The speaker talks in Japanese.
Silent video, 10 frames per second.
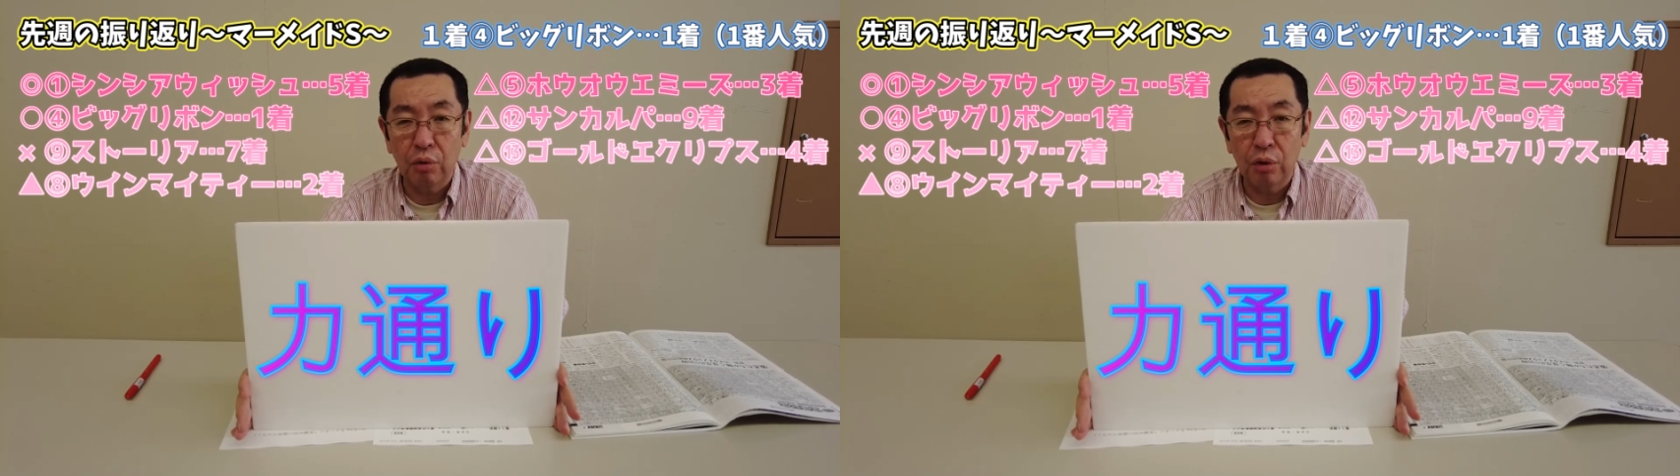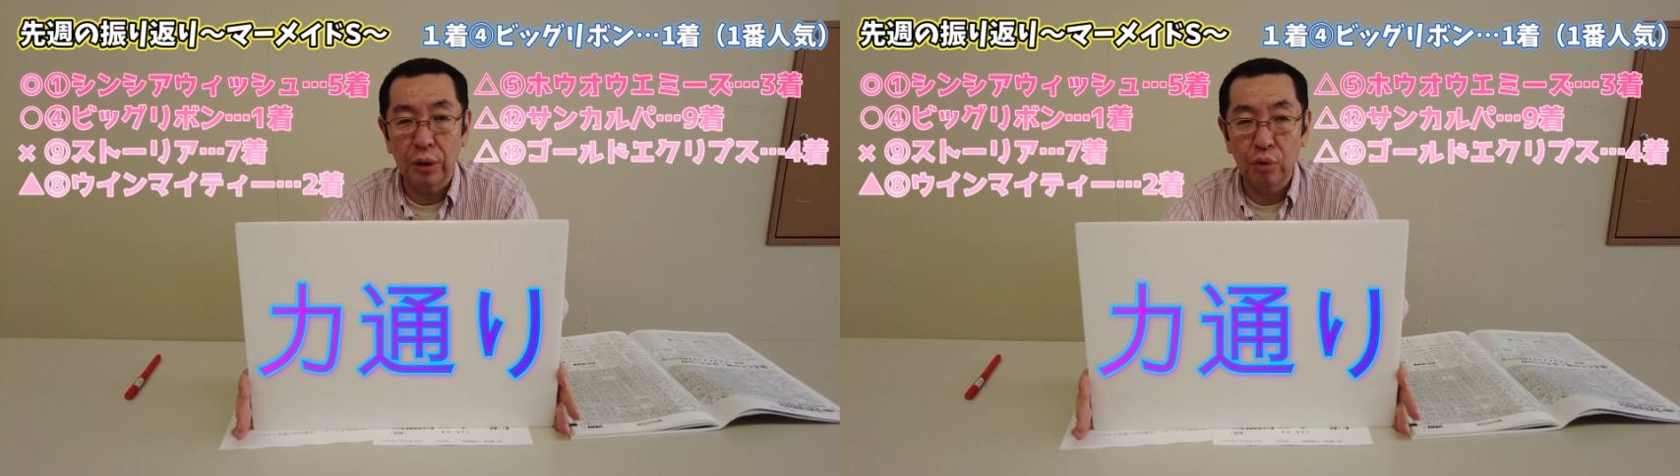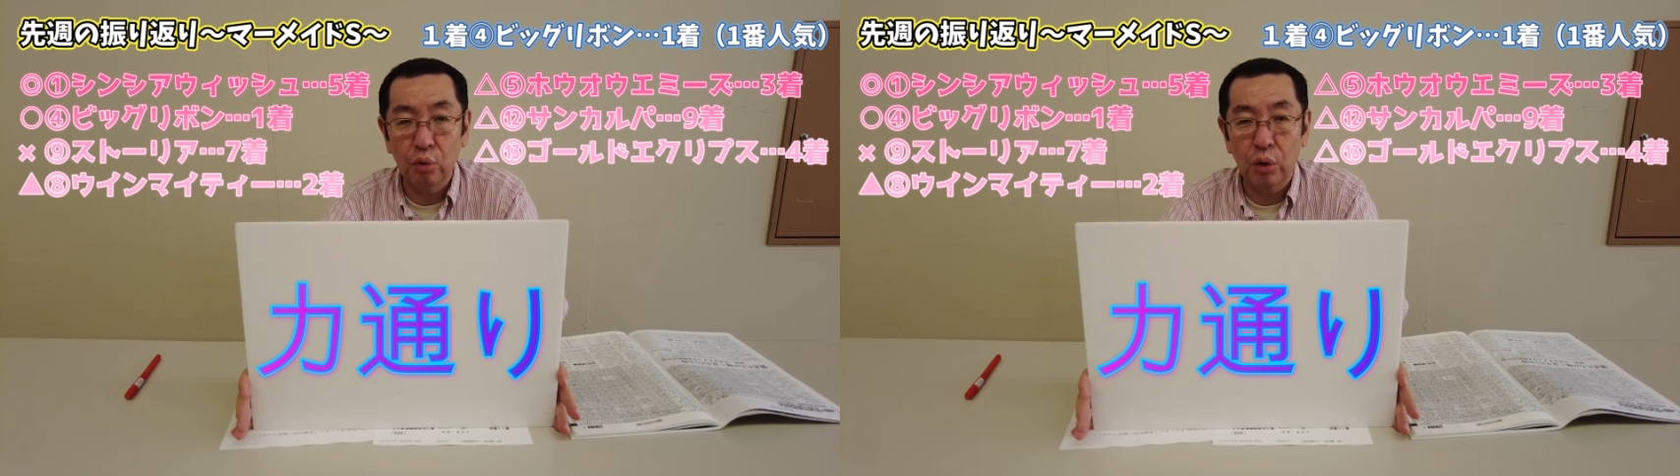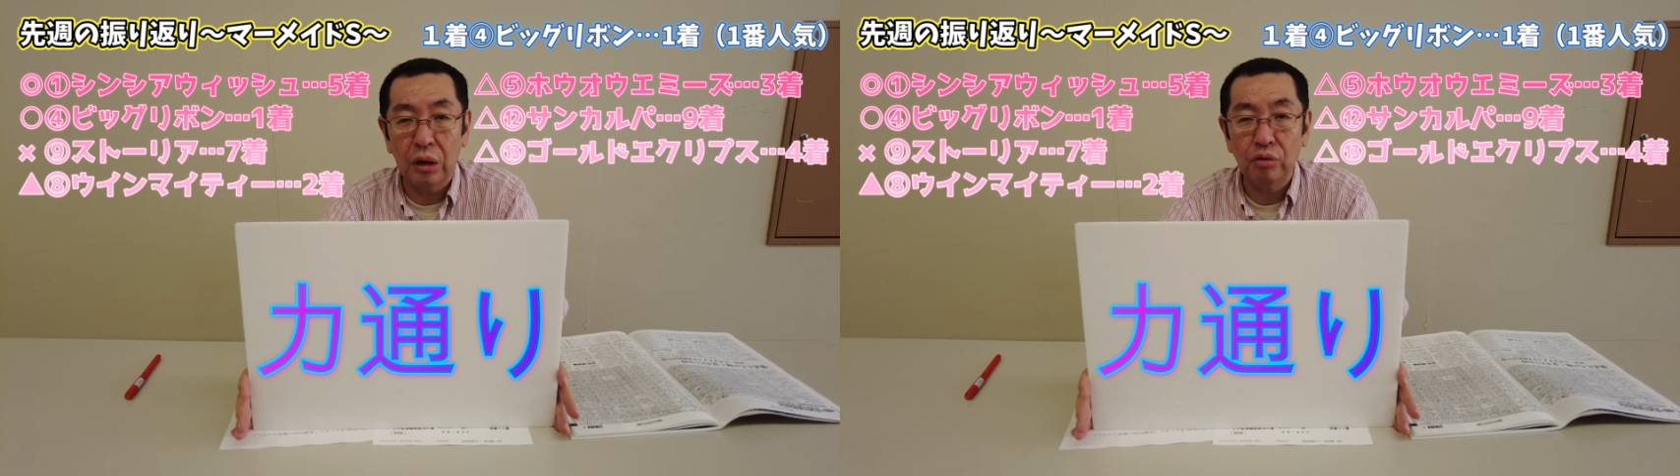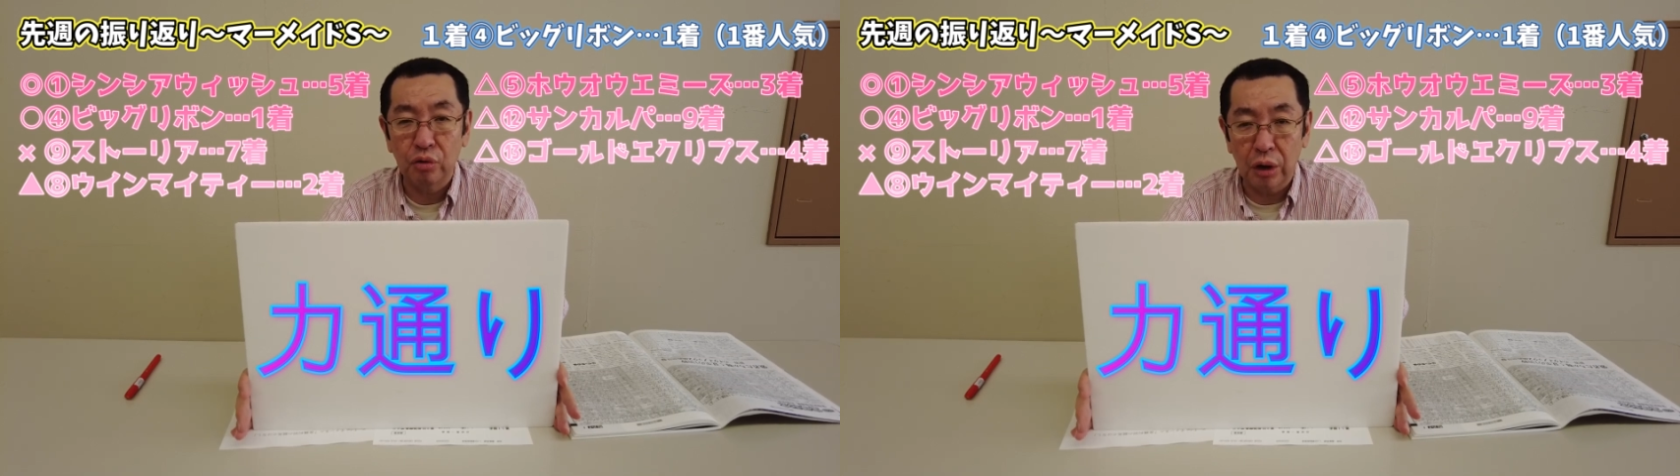これは
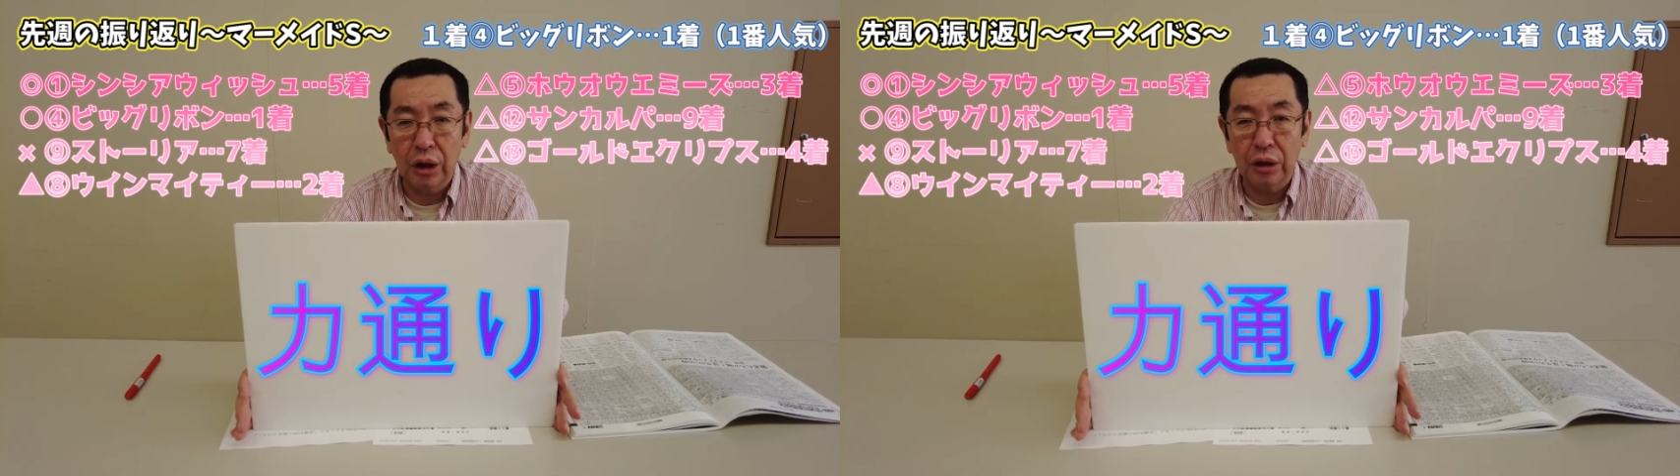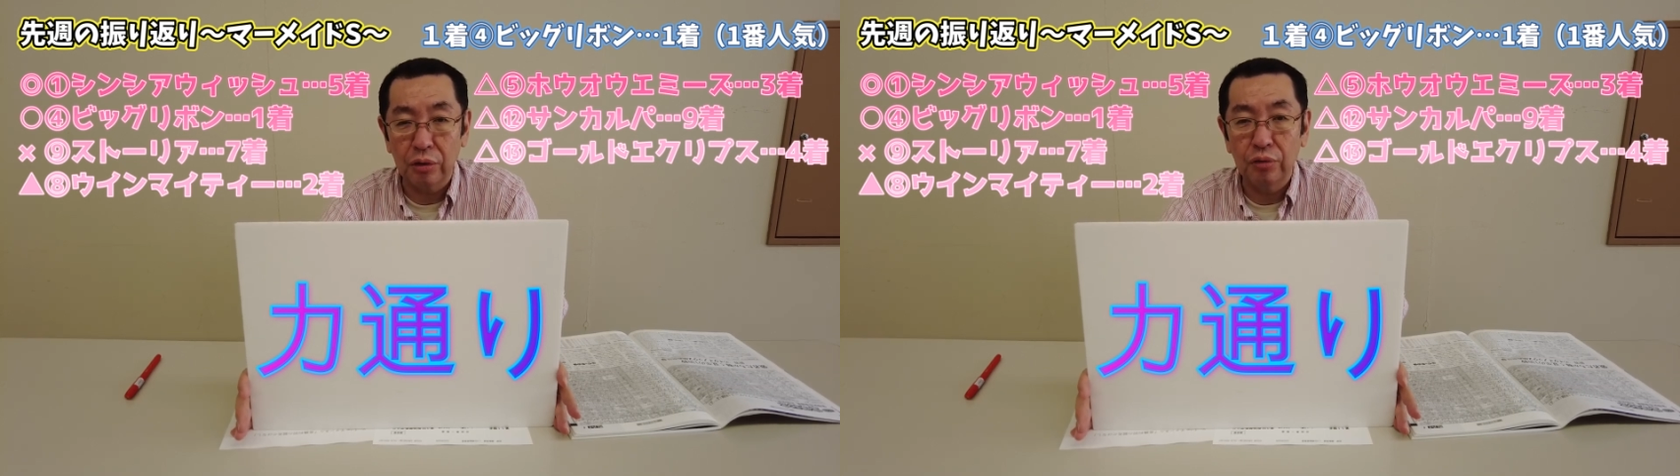ノーカウントかなとい